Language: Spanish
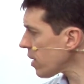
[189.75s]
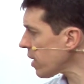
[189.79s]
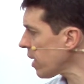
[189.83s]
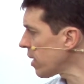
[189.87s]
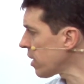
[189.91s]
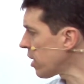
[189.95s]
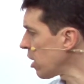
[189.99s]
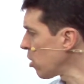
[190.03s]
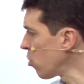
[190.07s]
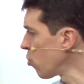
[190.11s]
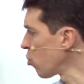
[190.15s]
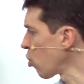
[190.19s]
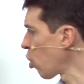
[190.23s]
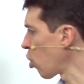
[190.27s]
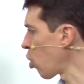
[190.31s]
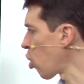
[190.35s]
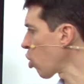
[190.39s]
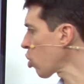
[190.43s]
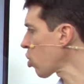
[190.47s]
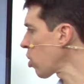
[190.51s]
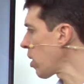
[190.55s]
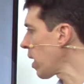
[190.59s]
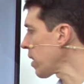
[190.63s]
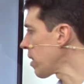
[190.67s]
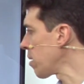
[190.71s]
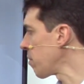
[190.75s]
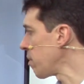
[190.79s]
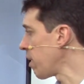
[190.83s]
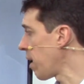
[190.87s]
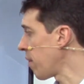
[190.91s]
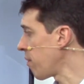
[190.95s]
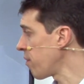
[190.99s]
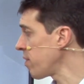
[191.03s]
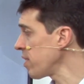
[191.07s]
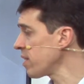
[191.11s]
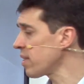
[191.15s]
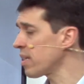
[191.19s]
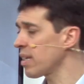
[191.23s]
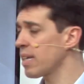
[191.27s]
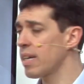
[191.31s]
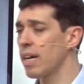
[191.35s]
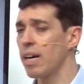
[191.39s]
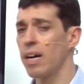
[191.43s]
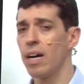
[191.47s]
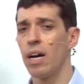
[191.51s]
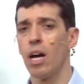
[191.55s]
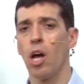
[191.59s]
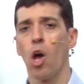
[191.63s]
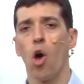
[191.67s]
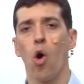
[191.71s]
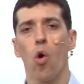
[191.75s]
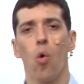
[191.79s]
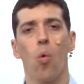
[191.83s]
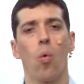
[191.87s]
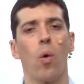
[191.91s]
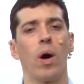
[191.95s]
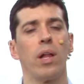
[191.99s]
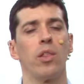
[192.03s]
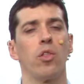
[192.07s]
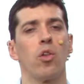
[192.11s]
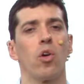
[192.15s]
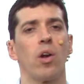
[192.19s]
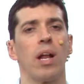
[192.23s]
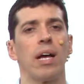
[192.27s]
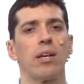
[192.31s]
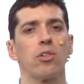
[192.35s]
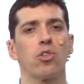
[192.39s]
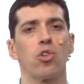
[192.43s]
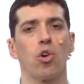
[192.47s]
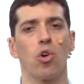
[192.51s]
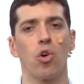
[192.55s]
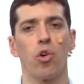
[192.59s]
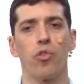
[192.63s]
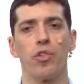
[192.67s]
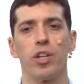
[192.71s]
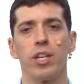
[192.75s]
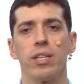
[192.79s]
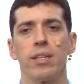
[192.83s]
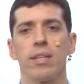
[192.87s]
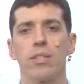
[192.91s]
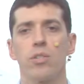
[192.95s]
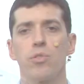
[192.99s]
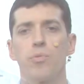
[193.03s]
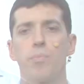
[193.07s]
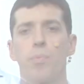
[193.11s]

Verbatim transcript: que tiene un dolor con la actividad física, cuando la estocondritis es un